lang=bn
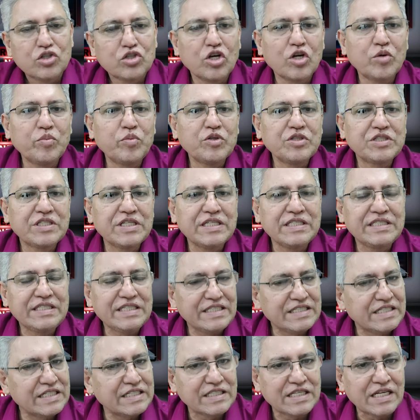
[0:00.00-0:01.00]
সর্বশেষ
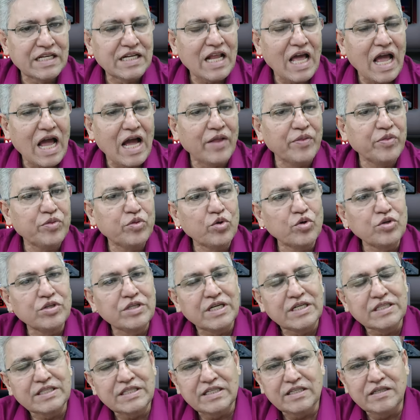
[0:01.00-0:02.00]
এসেছেন
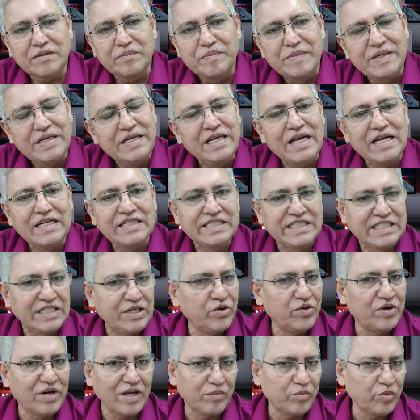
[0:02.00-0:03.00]
আন্তর্জাতিক মিডিয়ায়
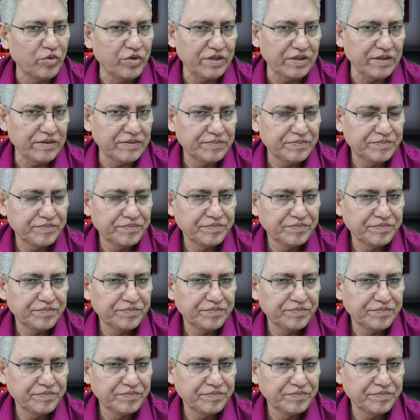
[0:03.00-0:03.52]
শিরোনাম হয়ে